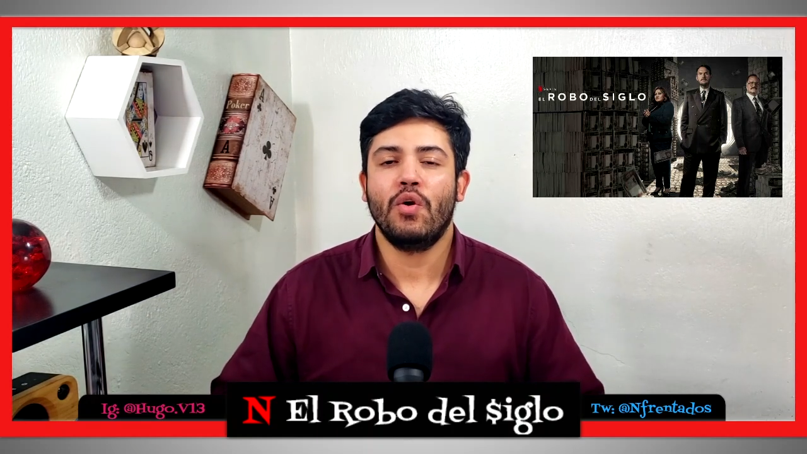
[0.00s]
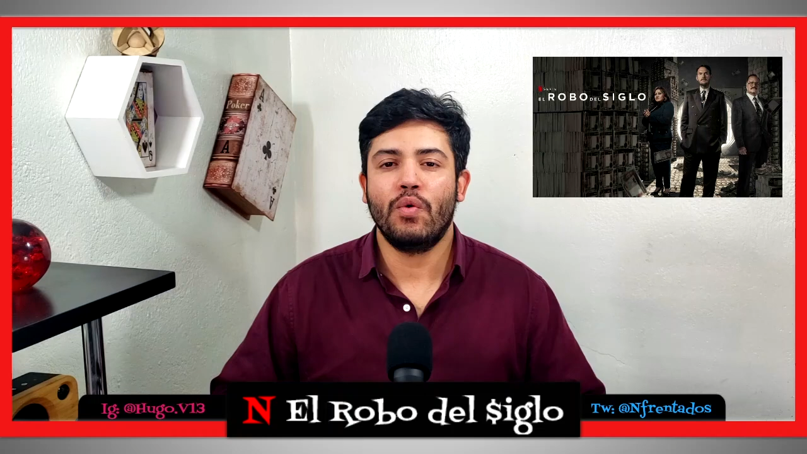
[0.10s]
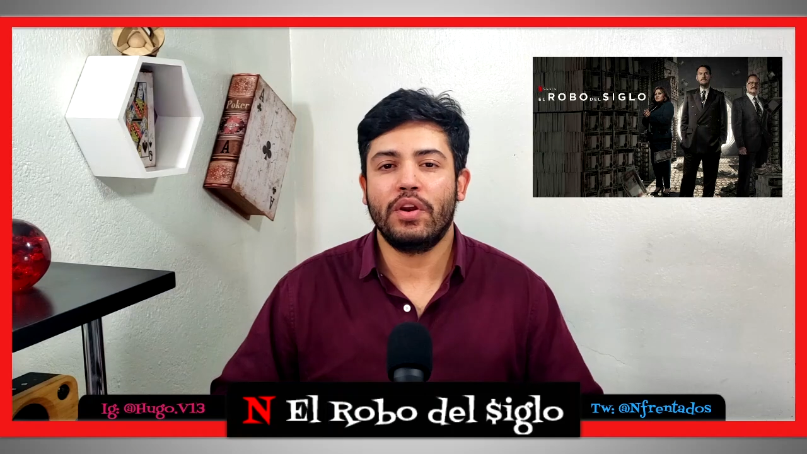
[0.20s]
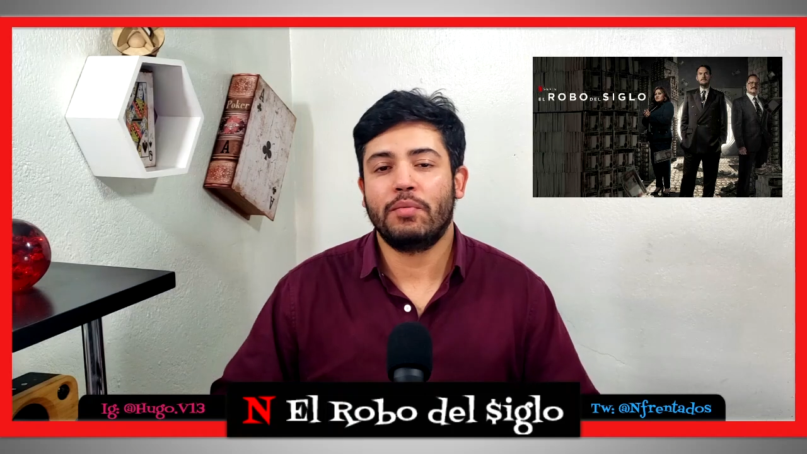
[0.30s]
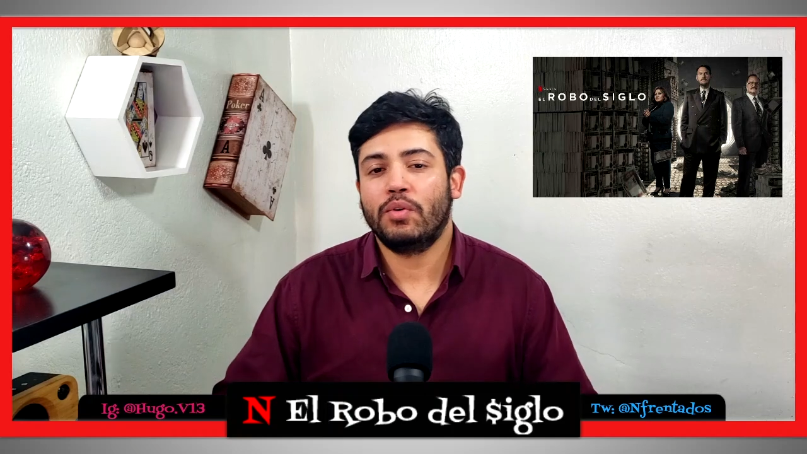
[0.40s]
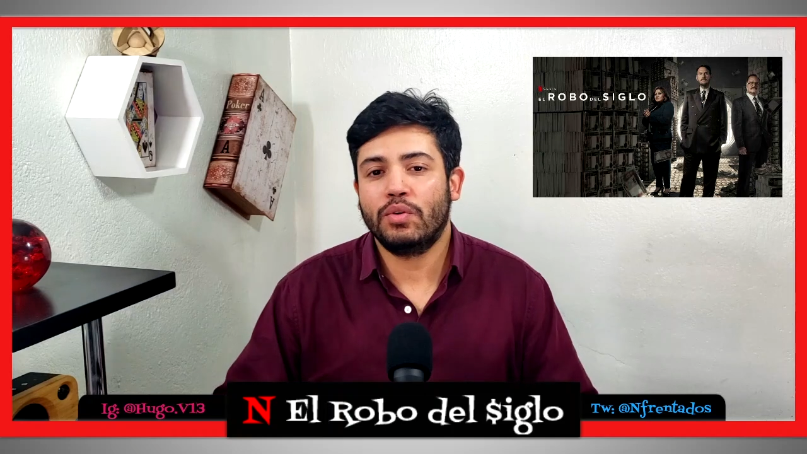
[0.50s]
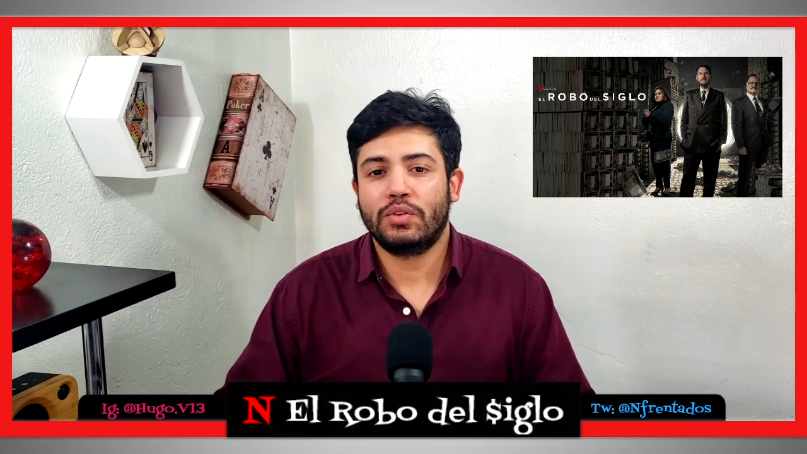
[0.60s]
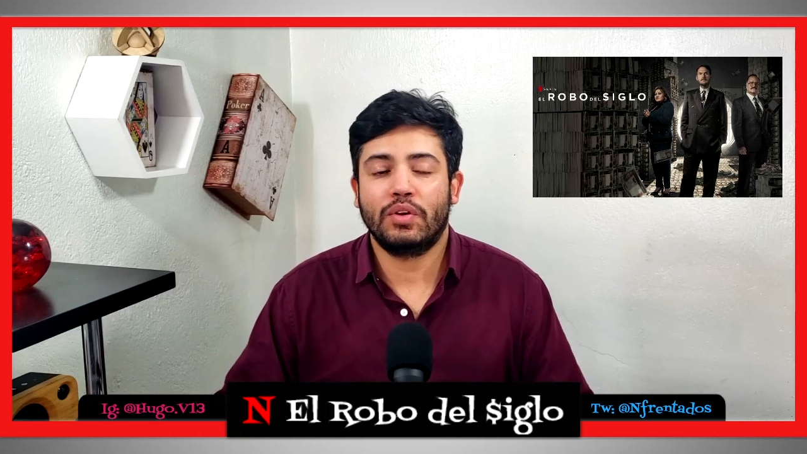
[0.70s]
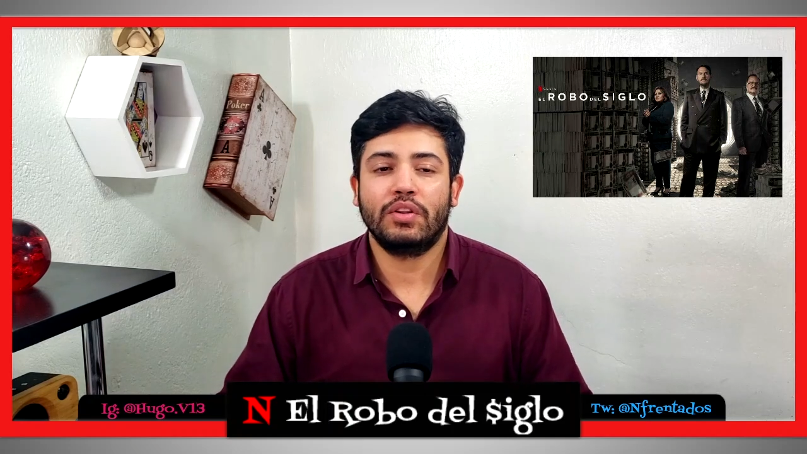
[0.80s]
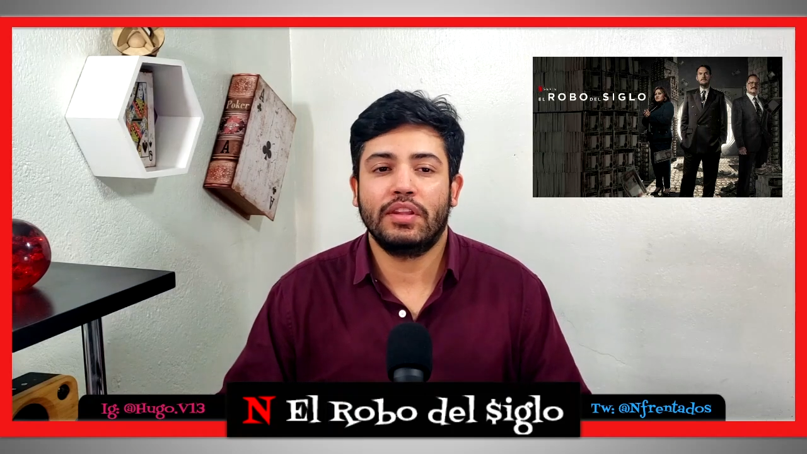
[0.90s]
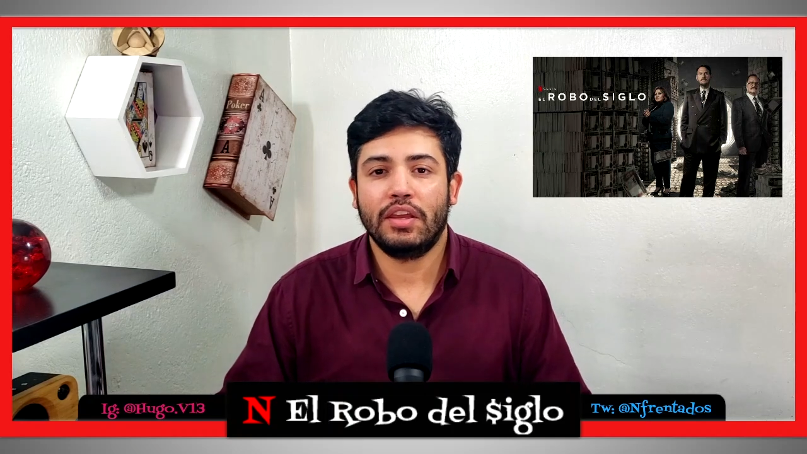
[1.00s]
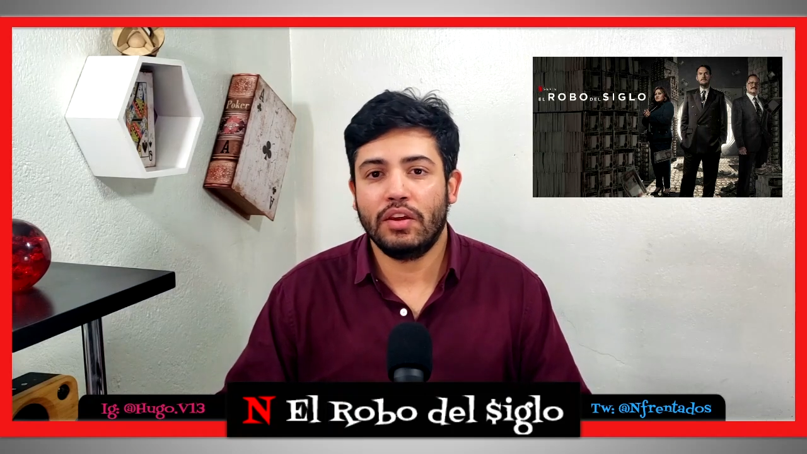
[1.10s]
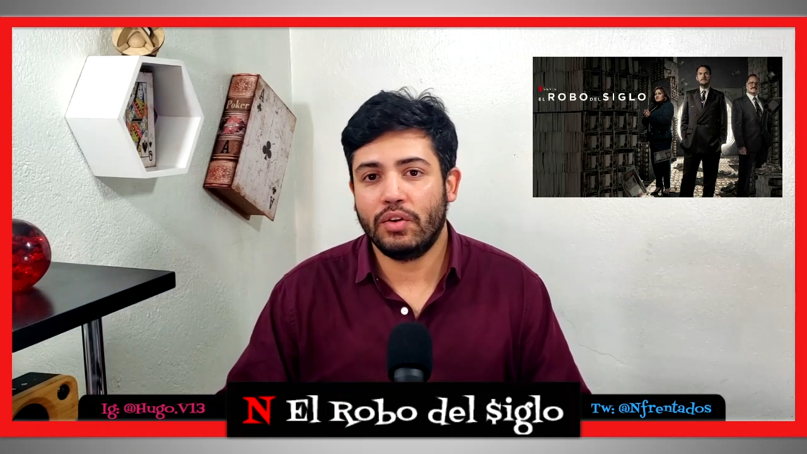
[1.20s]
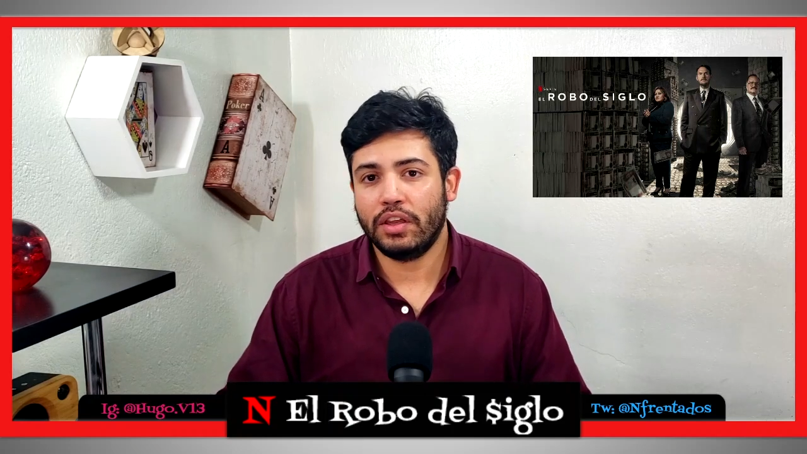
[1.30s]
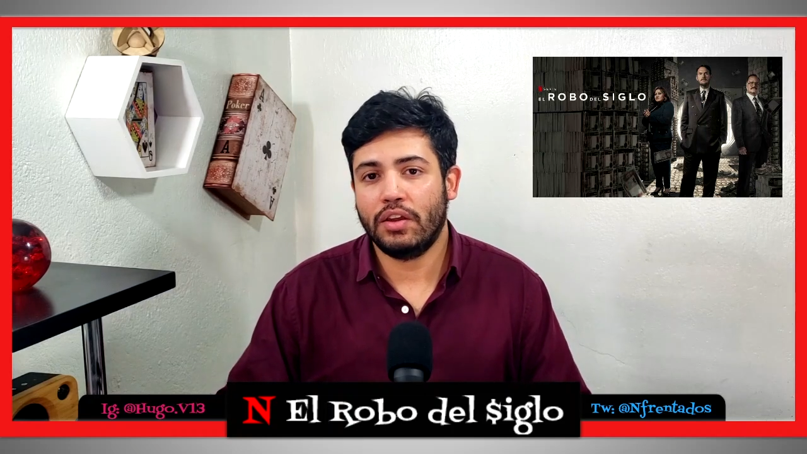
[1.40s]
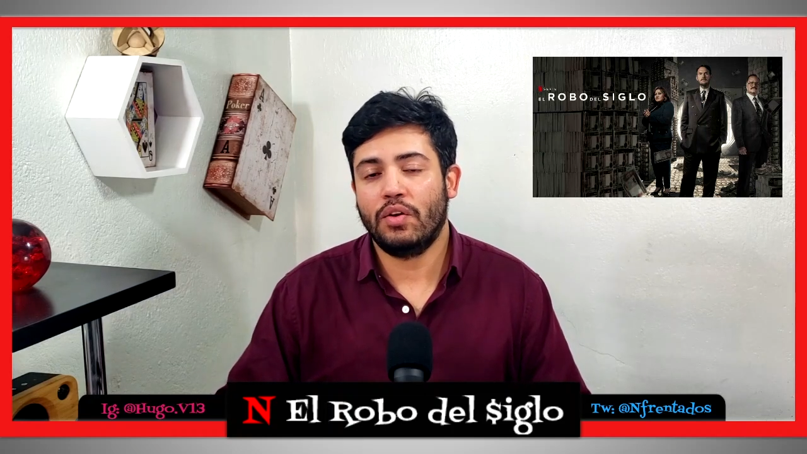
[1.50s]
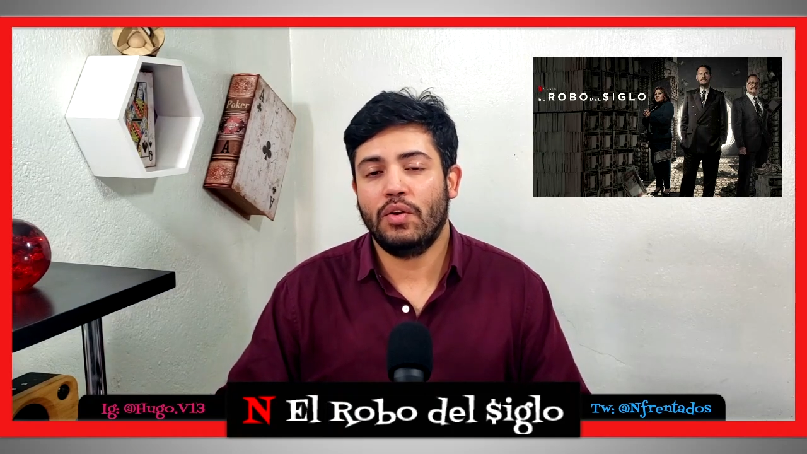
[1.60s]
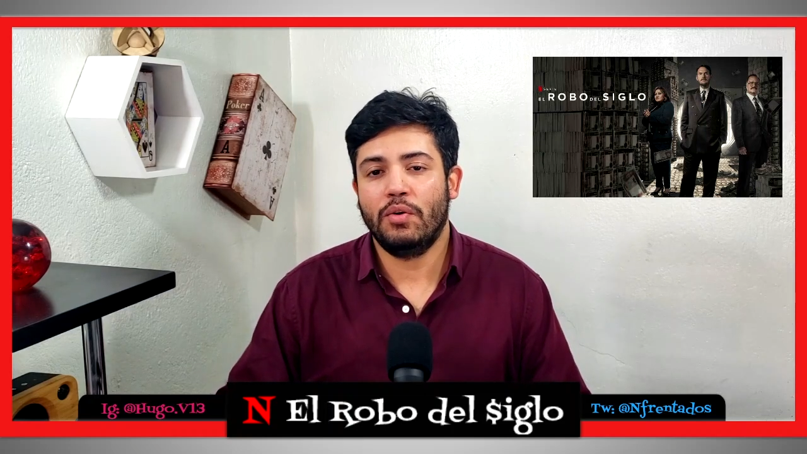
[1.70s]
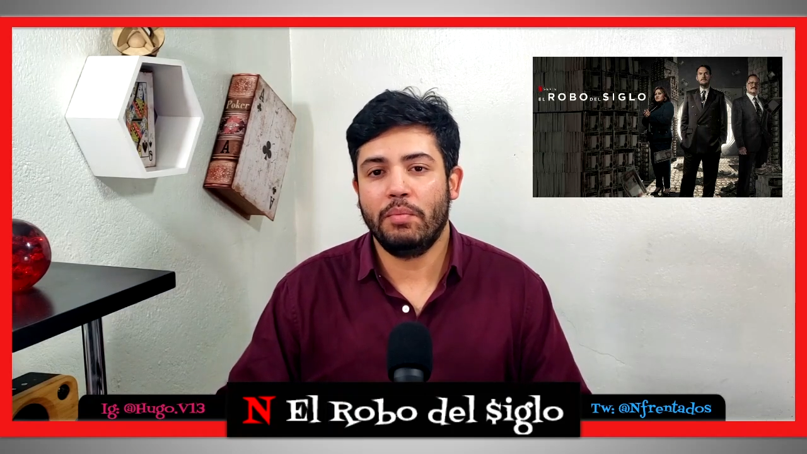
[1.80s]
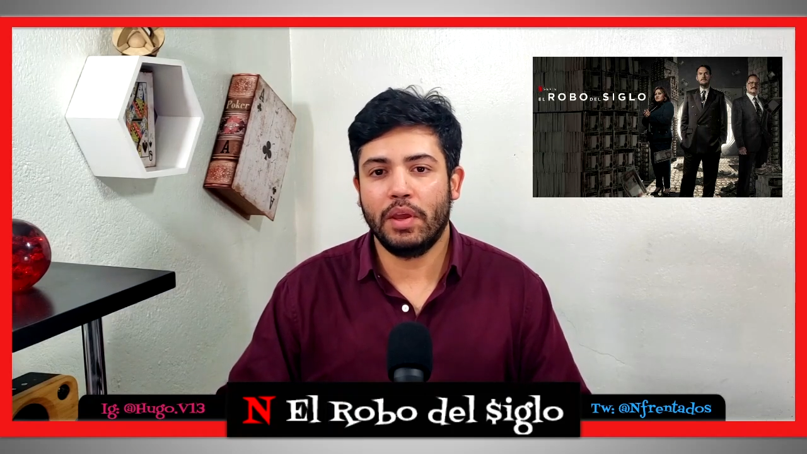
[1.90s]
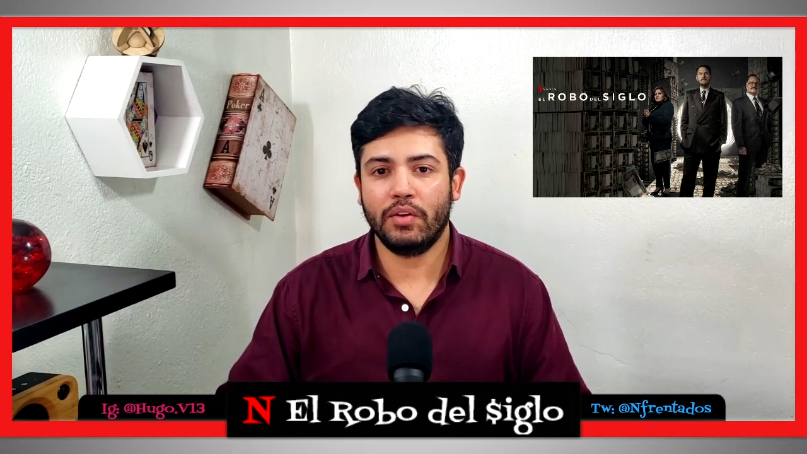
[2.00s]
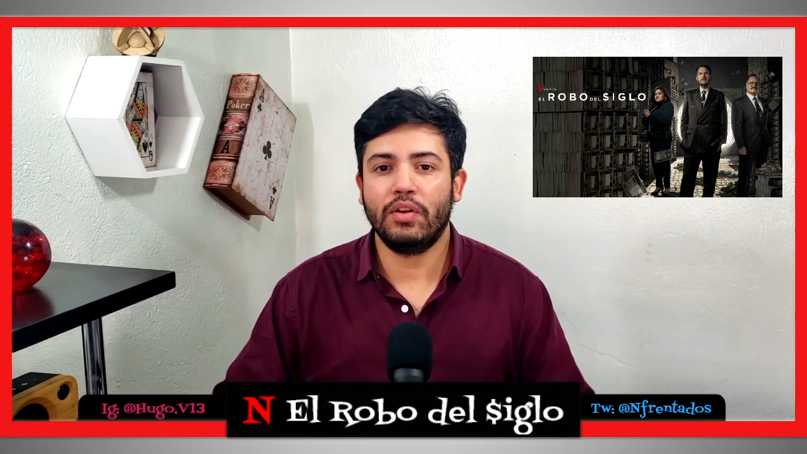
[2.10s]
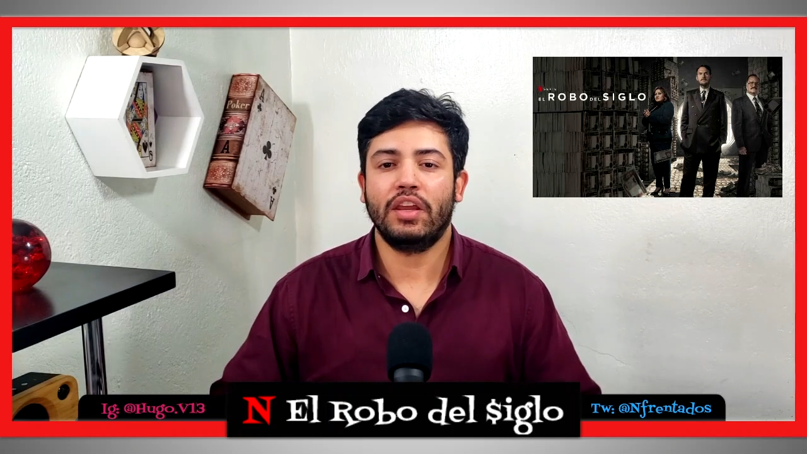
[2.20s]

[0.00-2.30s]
una producción de origen colombiano